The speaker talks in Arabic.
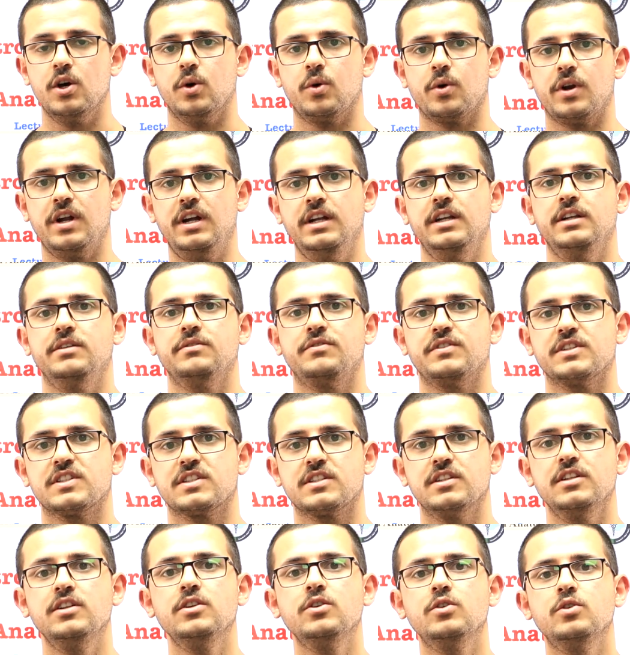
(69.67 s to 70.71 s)
وراح
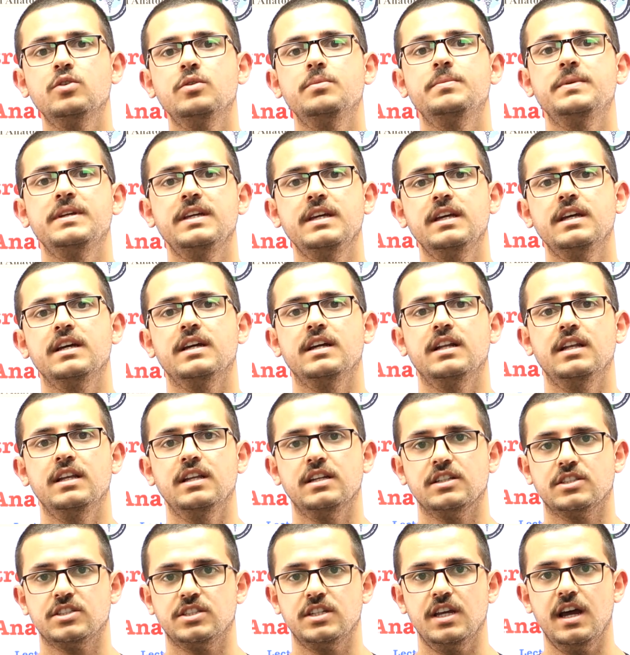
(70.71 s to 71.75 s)
نفصل لكم
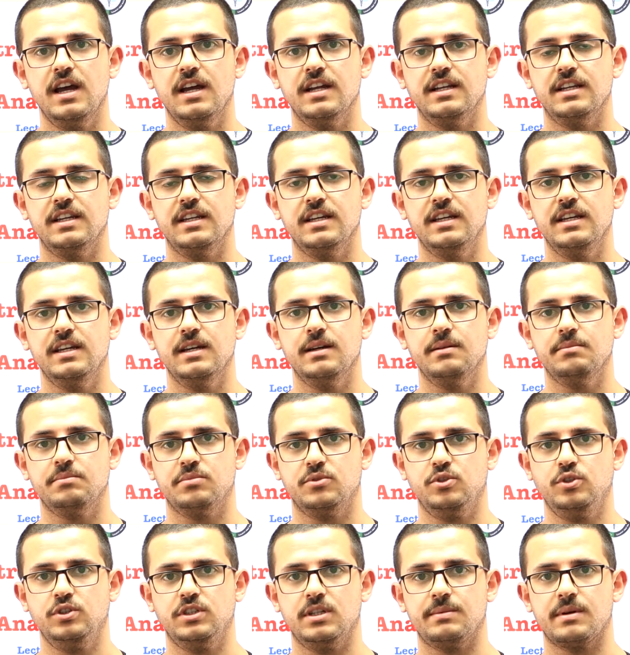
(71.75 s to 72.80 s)
بالاشياء اللي هي
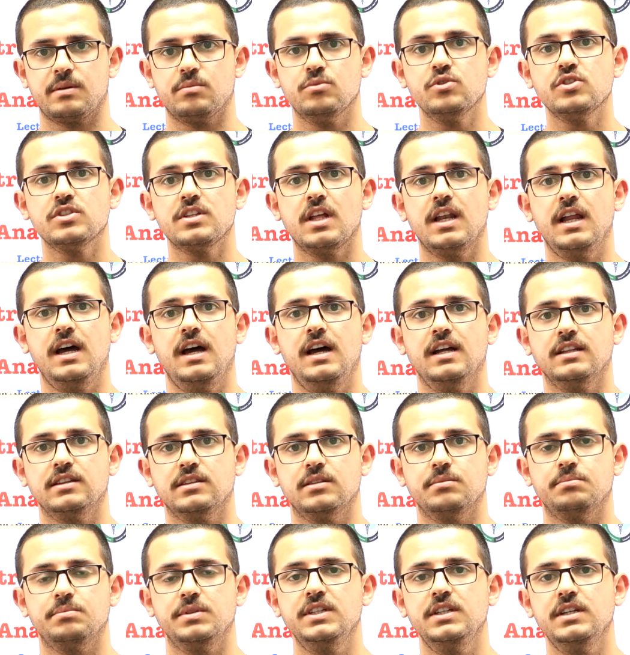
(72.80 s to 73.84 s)
بتعتبر مصطلحات
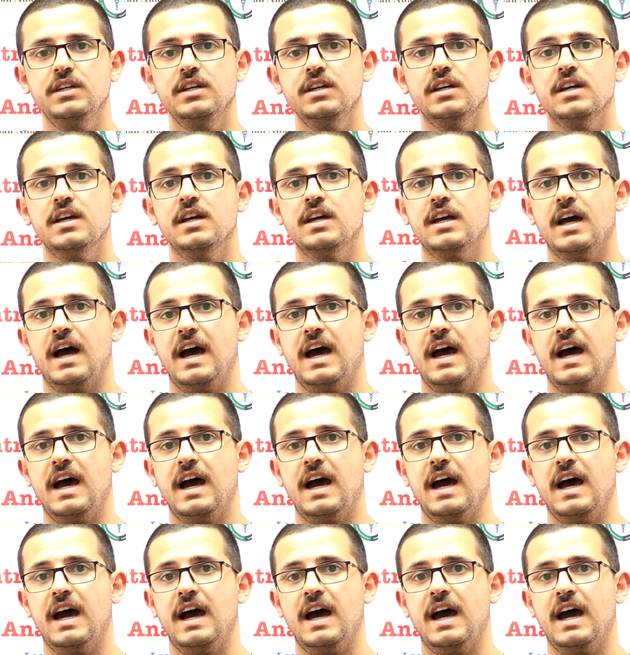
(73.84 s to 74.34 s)
طبيه